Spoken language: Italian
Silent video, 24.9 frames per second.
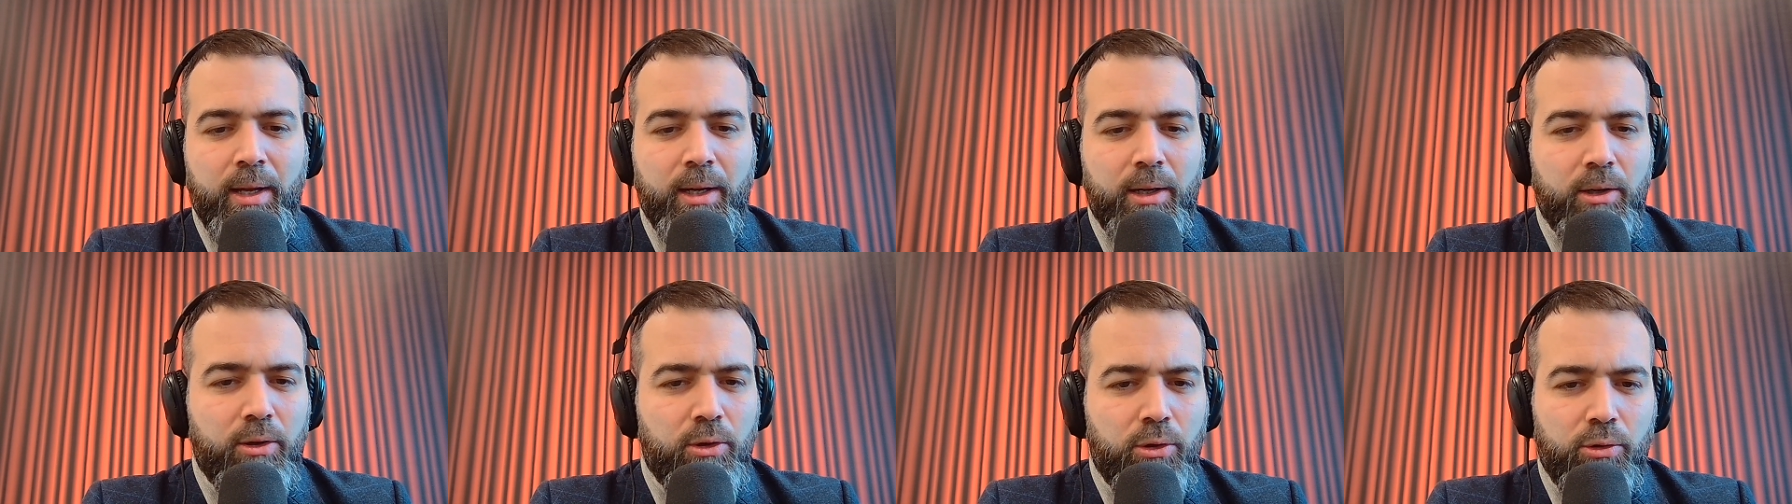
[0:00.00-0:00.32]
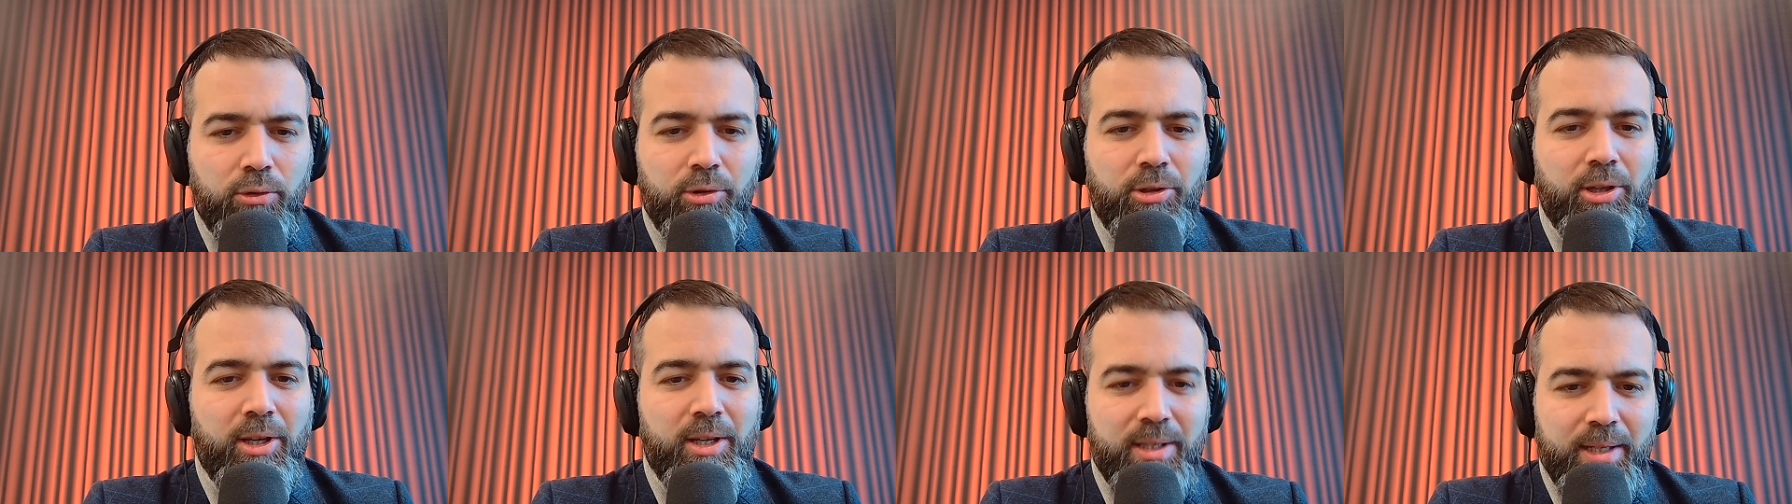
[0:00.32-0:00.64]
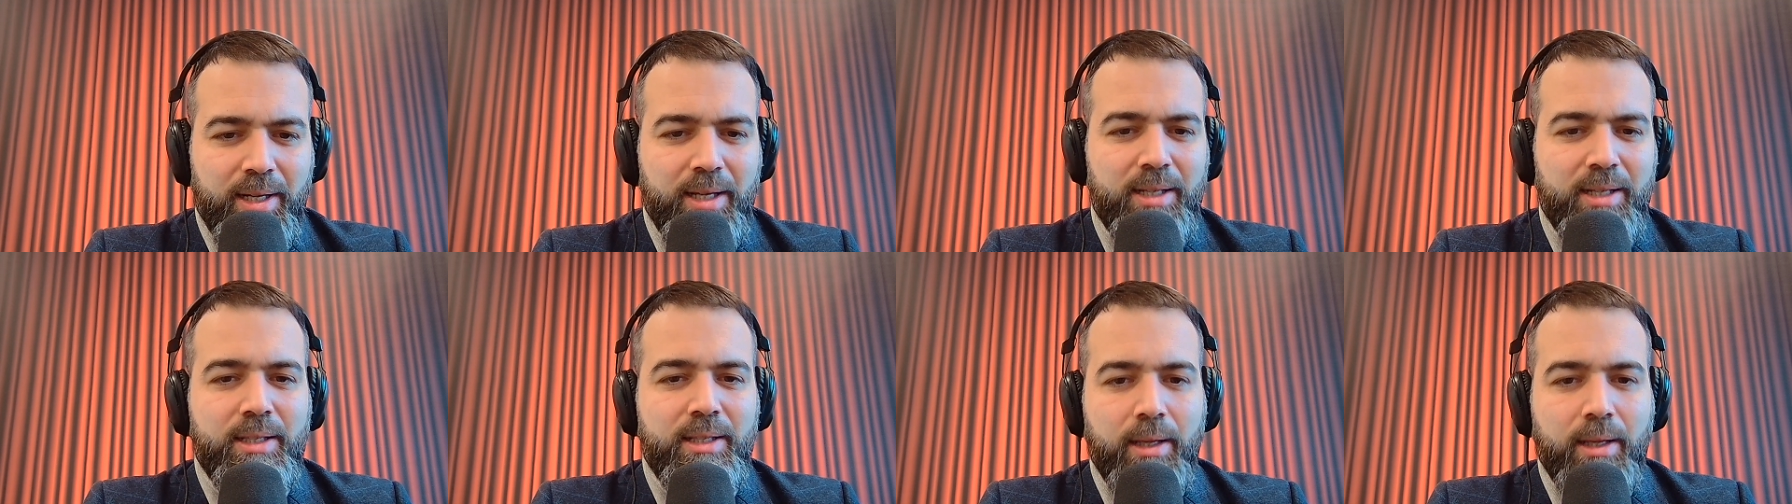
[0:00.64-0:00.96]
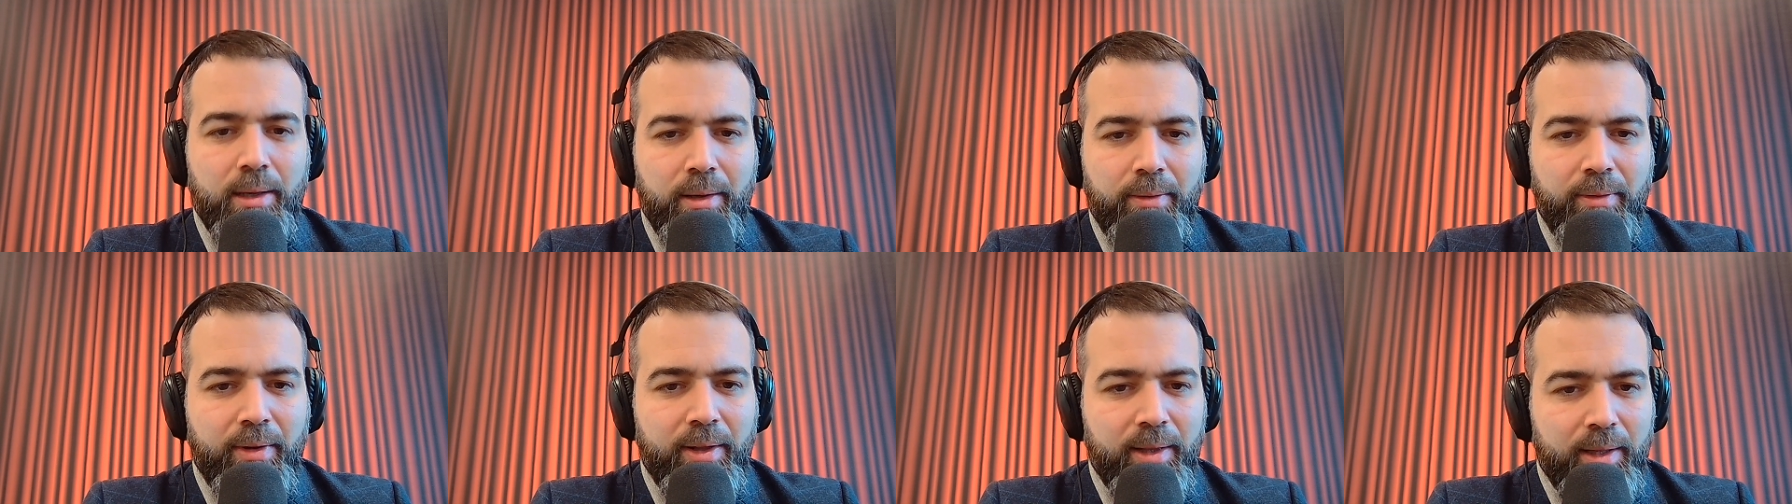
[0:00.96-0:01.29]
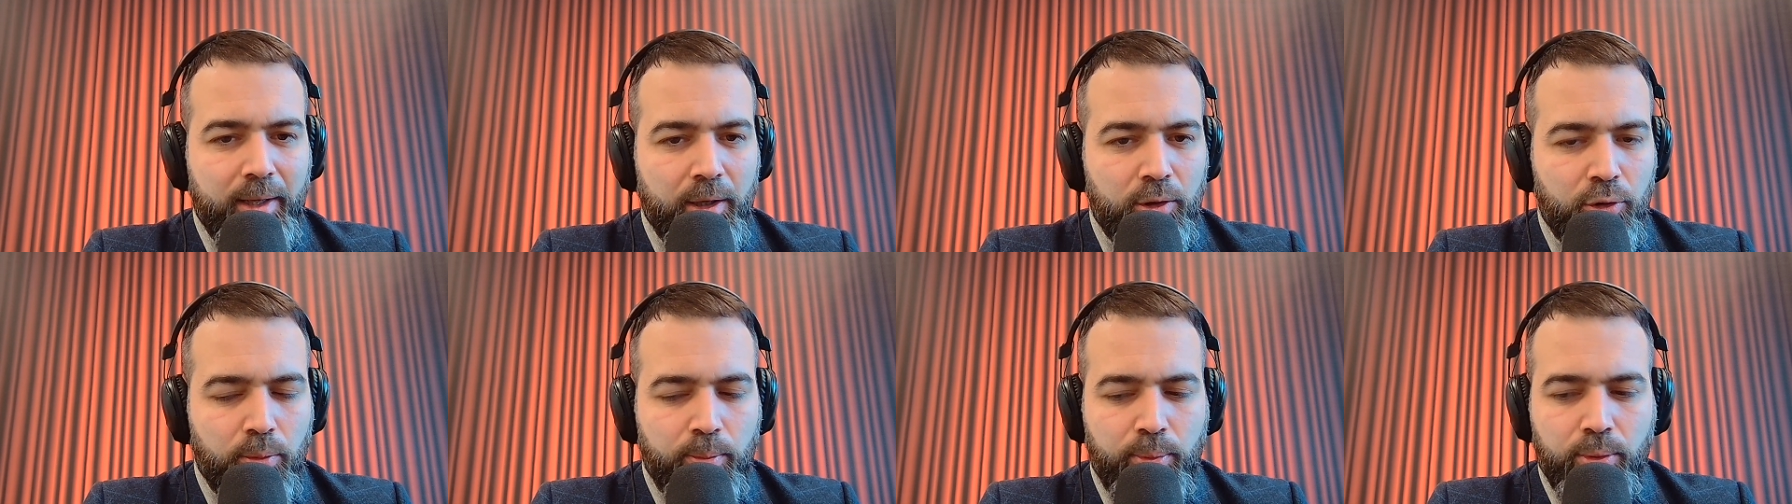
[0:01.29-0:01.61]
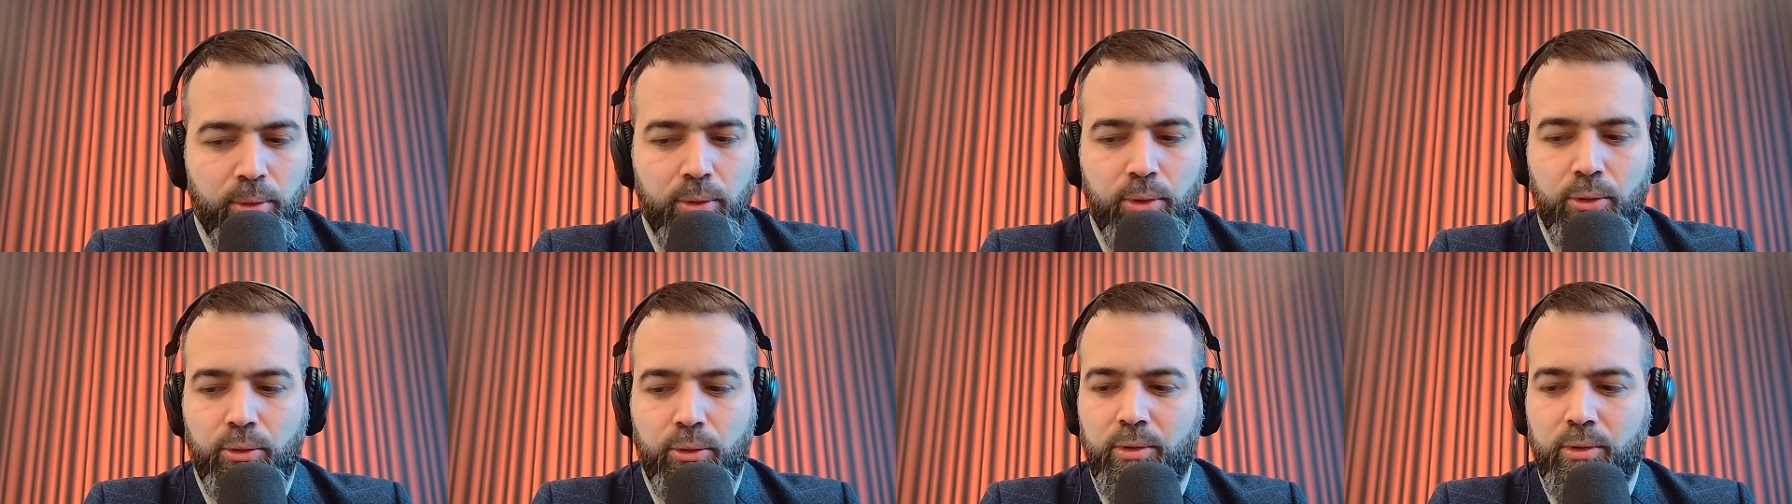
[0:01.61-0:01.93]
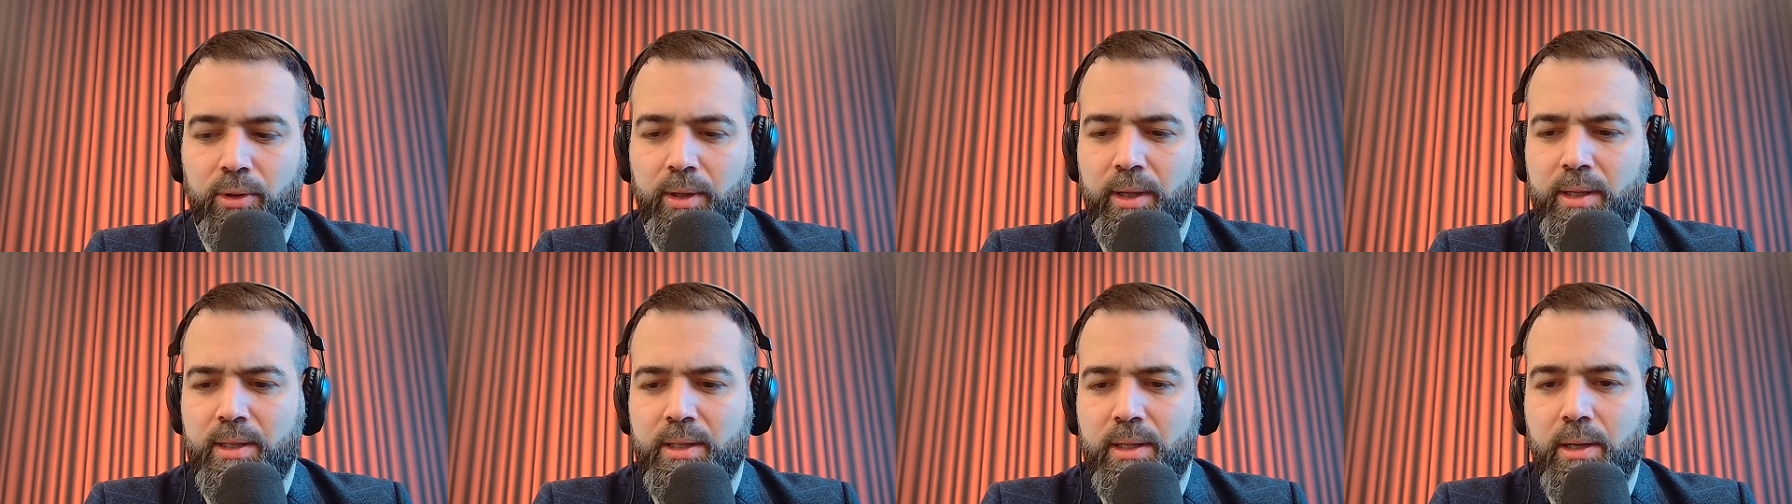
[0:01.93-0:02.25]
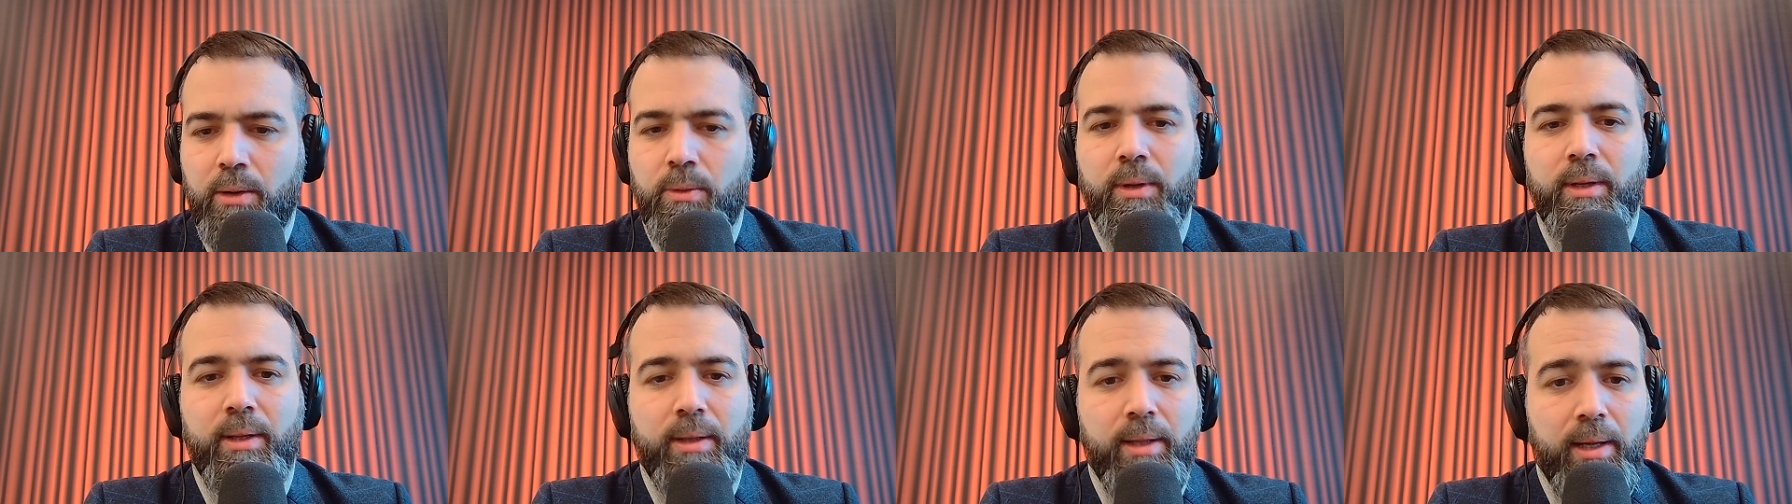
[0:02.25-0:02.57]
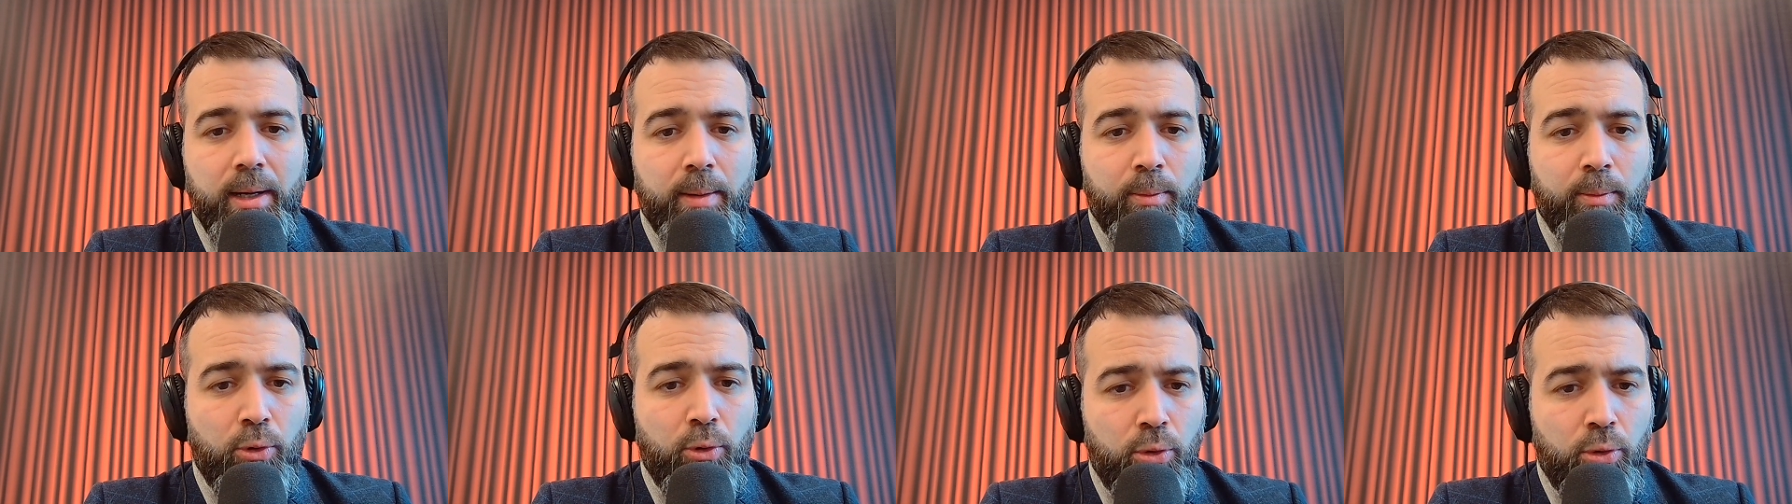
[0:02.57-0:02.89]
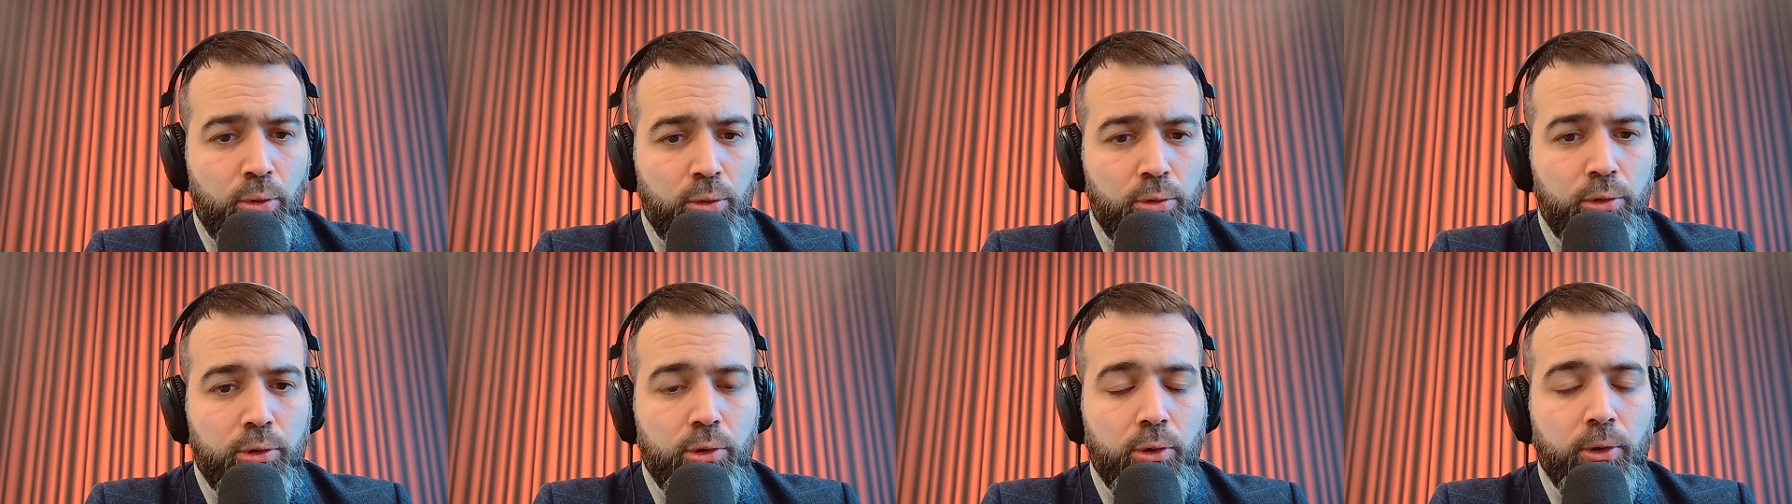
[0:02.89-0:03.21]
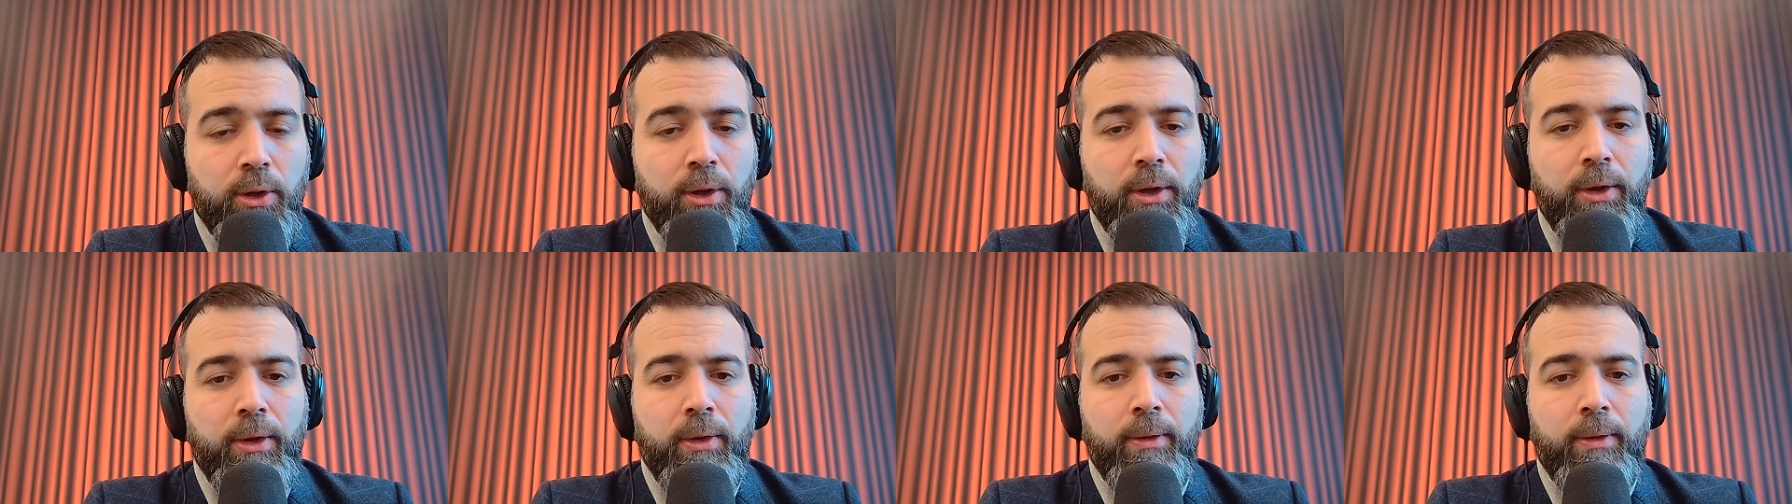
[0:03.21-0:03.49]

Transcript: grottesca sta diventando più grottesca, quindi daremo conto